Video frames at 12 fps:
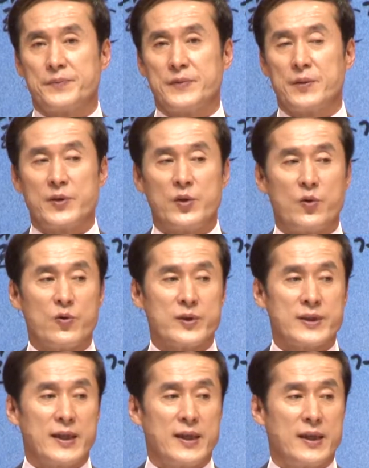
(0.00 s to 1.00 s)
여러분
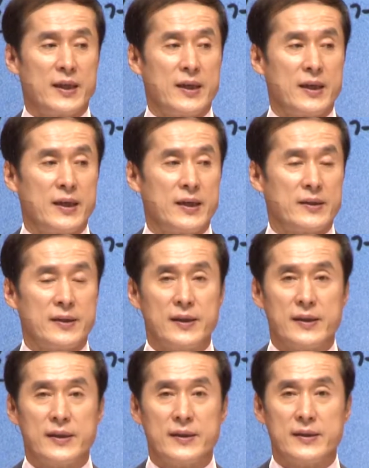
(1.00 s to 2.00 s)
농사
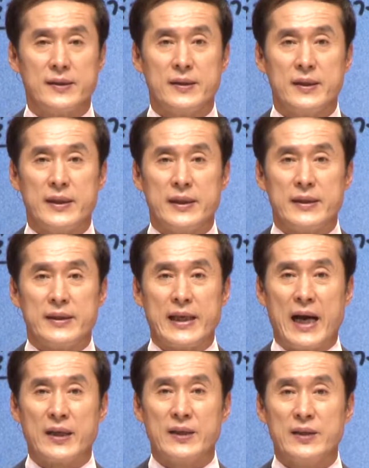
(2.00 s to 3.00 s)
절기는
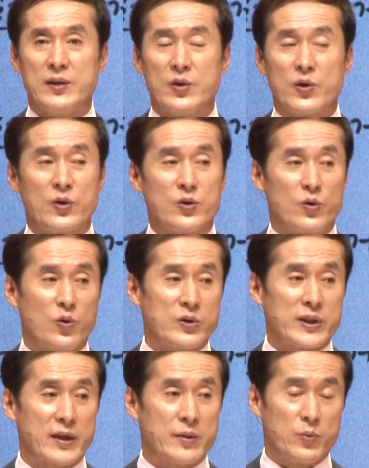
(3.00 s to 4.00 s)
양력으로는
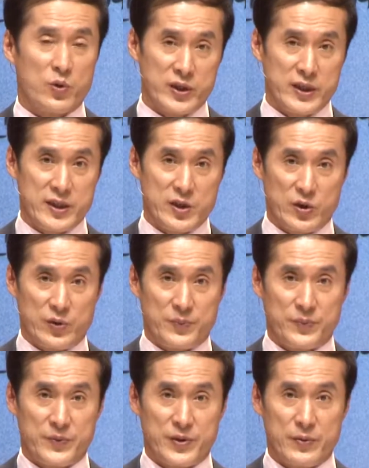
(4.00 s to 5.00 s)
농사를 못 짓죠.
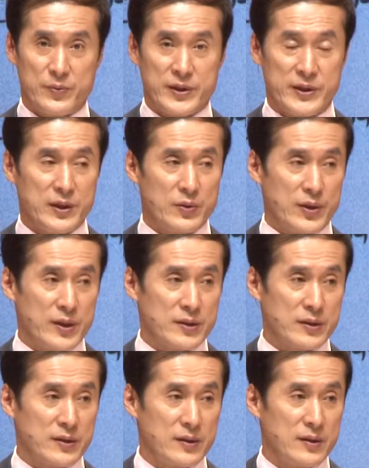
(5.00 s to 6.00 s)
여러분들
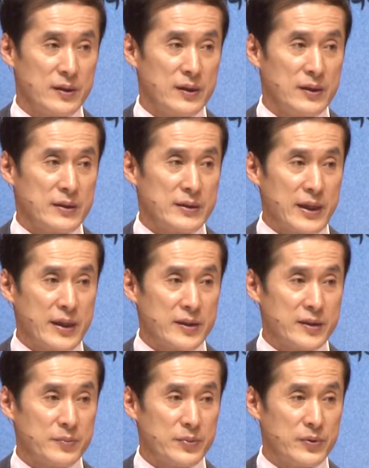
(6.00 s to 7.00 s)
시골에서
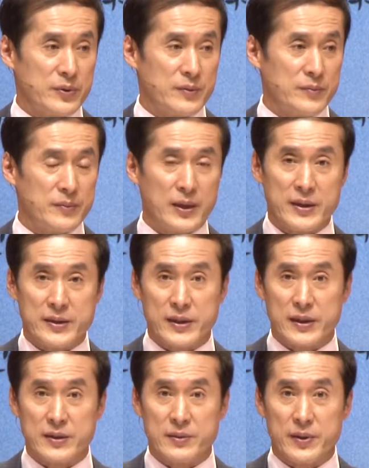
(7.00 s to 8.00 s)
잘하신 분은 뭐
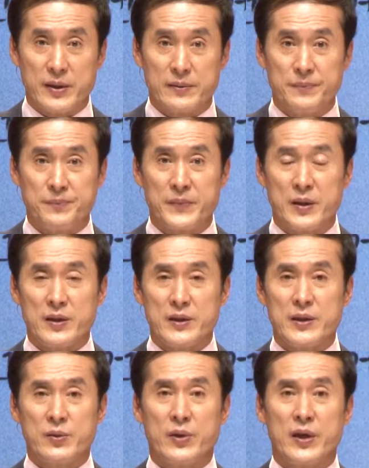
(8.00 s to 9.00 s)
아시겠지만
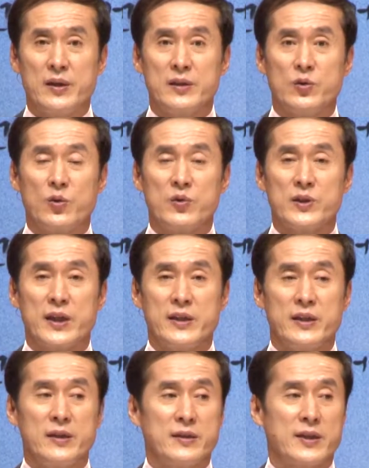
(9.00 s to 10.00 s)
시골에는 농사
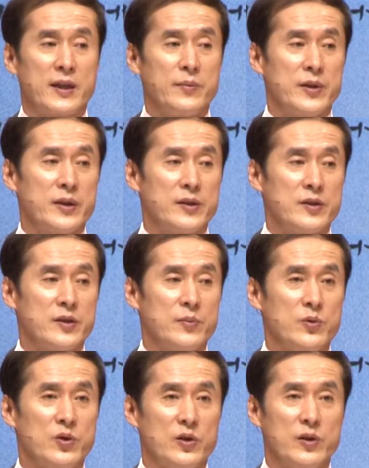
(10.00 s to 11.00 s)
짓는 사람에게는
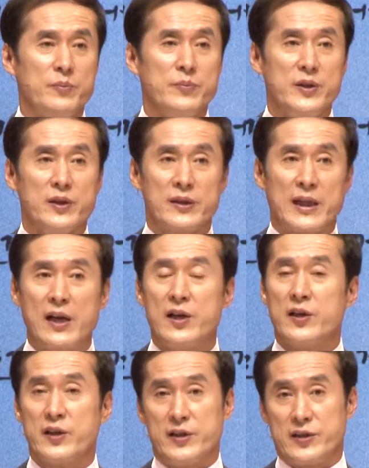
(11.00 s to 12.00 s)
지금도 음력
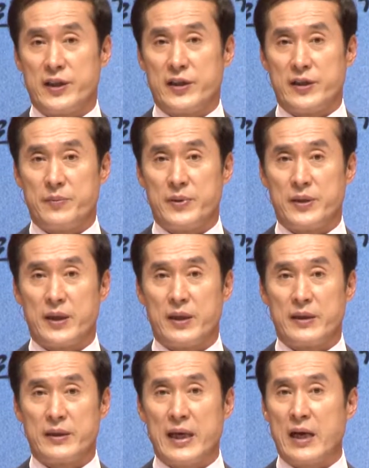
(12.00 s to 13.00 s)
달력이 있어야 됩니다.
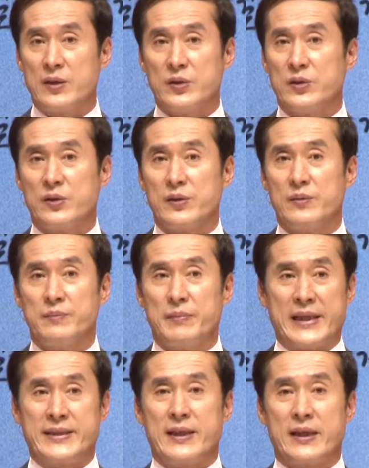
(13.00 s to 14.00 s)
양력은
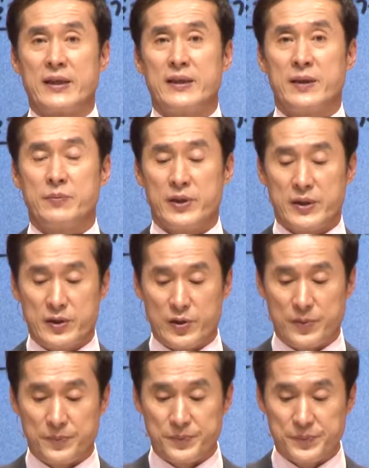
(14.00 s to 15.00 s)
맞지 않기 때문이죠.